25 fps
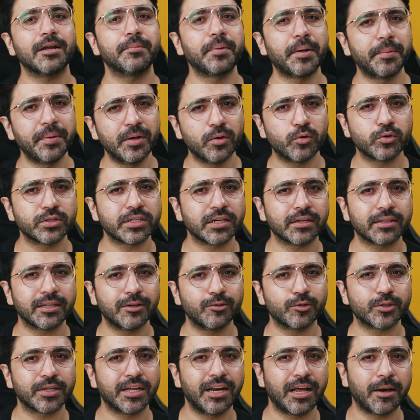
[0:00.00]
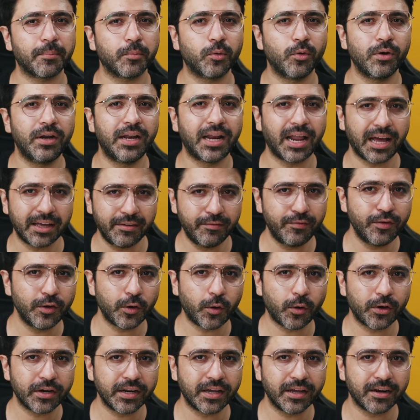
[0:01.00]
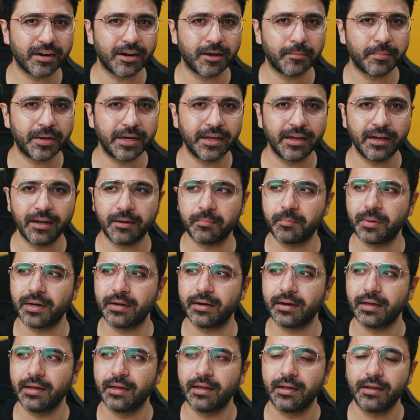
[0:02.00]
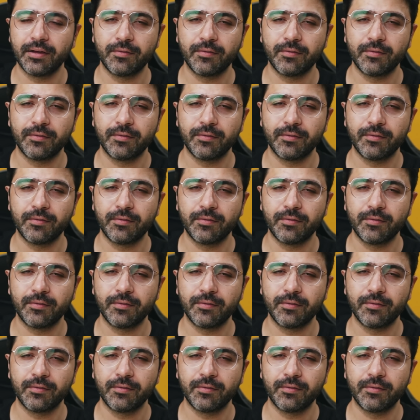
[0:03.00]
में भी हो सकता है उसके लिए आपको लाइव व्यू ऑन करना पड़ेगा बट